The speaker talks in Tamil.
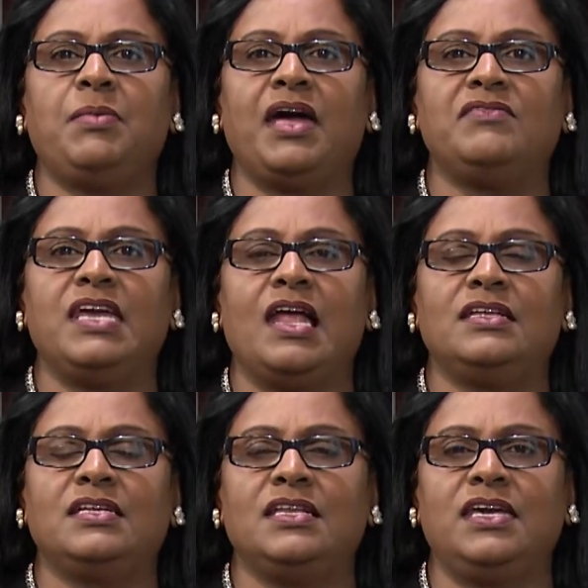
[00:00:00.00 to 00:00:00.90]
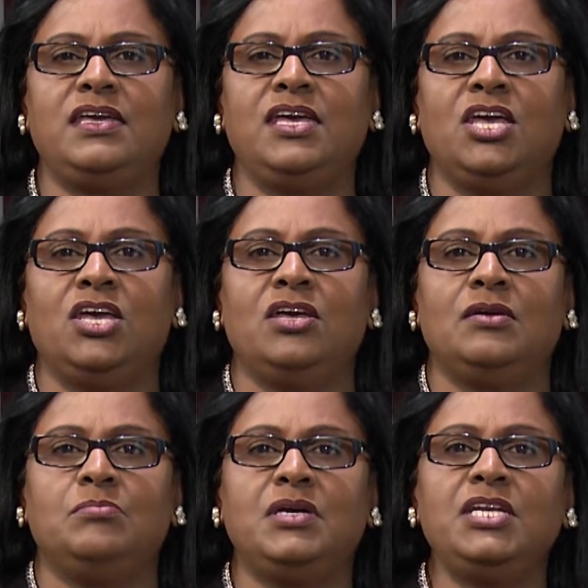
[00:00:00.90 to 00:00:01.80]
பார்வையாளர்களே
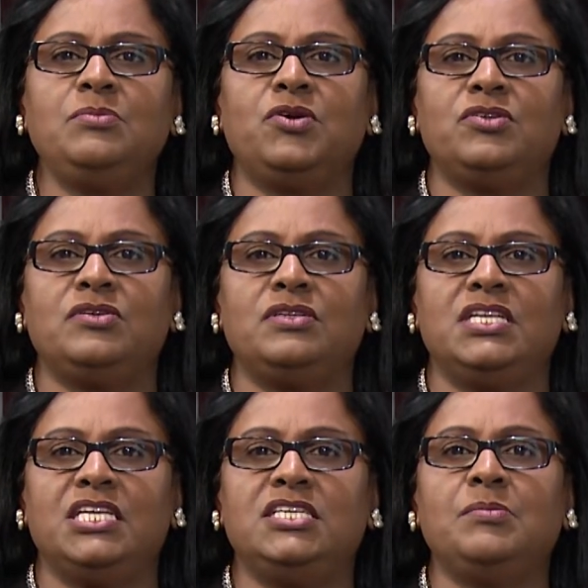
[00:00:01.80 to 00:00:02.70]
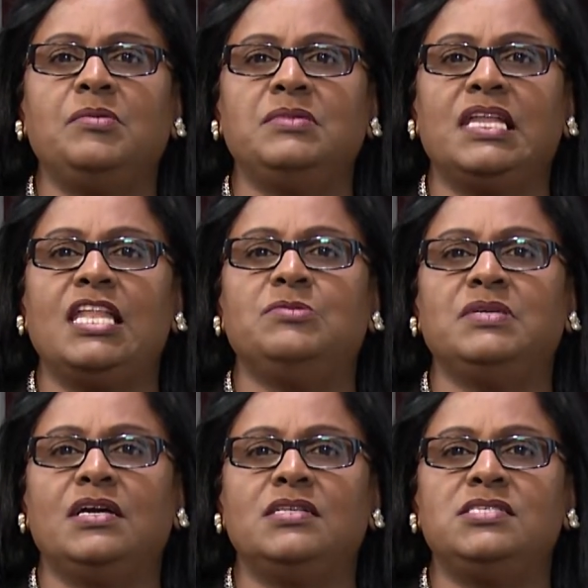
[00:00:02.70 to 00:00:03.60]
மீண்டும் ஒரு நிஜமும் நிழல்
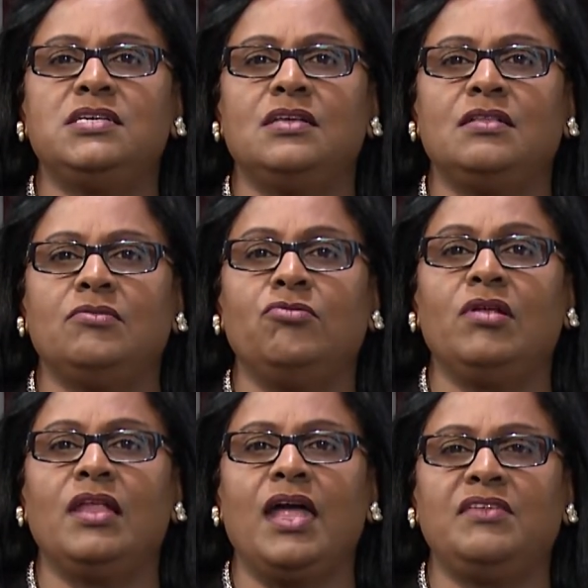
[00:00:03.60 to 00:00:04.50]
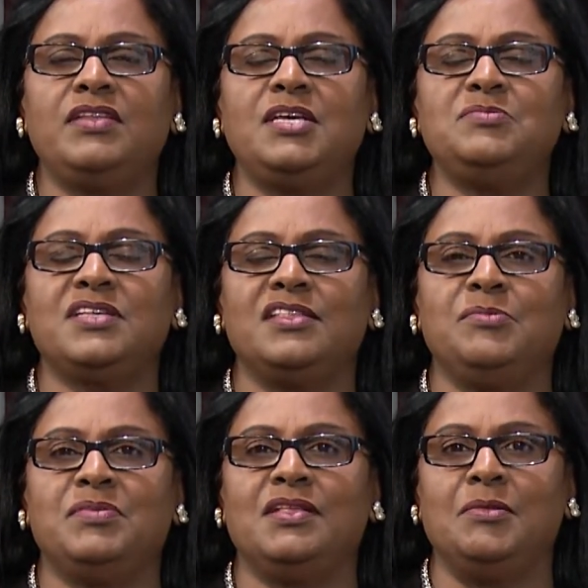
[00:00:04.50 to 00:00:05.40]
நிகழ்ச்சியில் உங்கள் அனைவரையும்
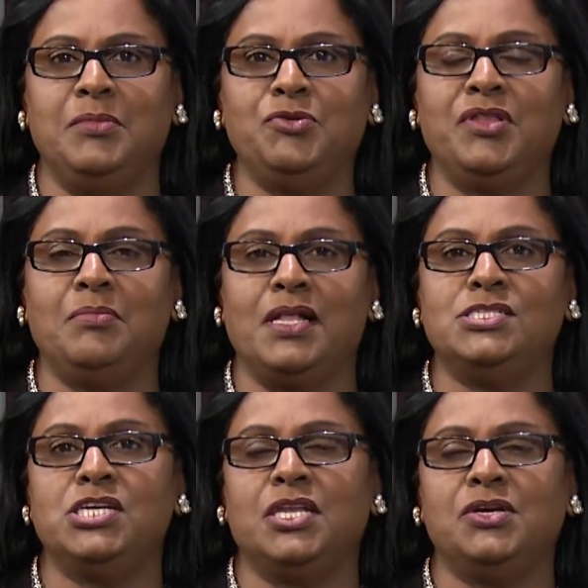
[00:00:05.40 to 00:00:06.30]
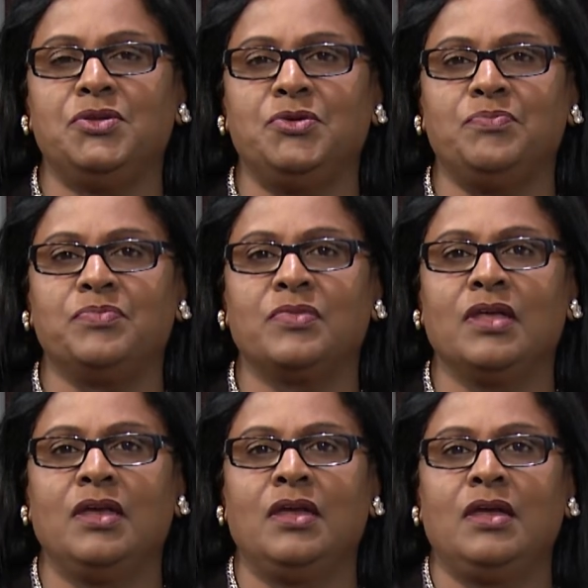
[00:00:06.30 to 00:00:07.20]
சந்திப்பதில் மிகுந்த மகிழ்ச்சி அடைகிறோம்
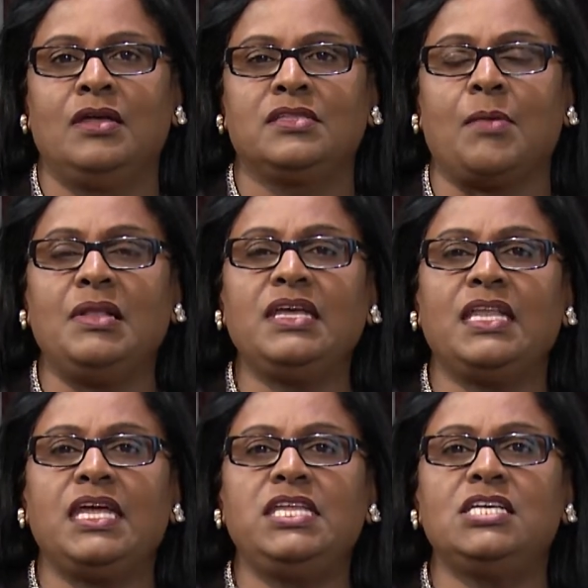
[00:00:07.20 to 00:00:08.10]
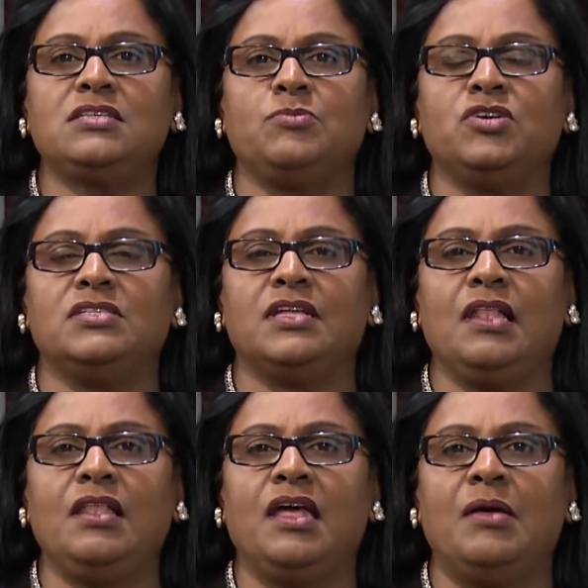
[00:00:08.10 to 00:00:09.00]
தமிழ் கனேடிய சமூகத்தில்
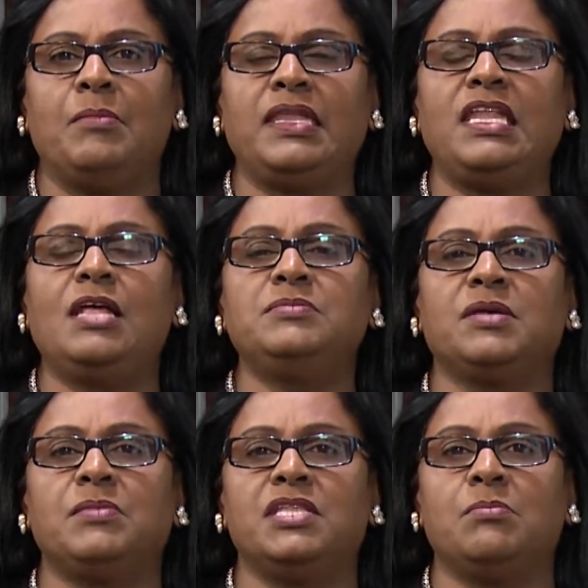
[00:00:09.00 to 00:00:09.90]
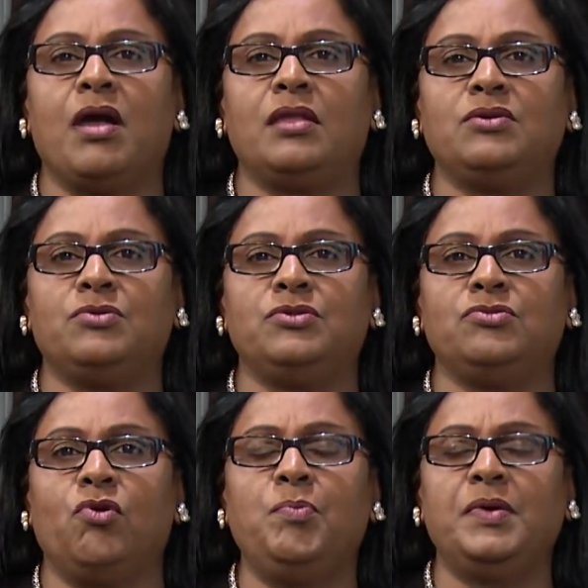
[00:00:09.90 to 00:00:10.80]
மனநலம் சம்பந்தமான ஒரு
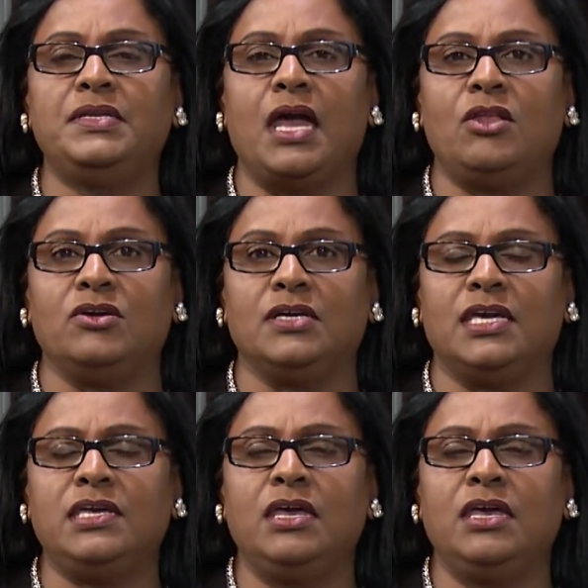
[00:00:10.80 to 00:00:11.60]
ஓப்பன் டயலாகை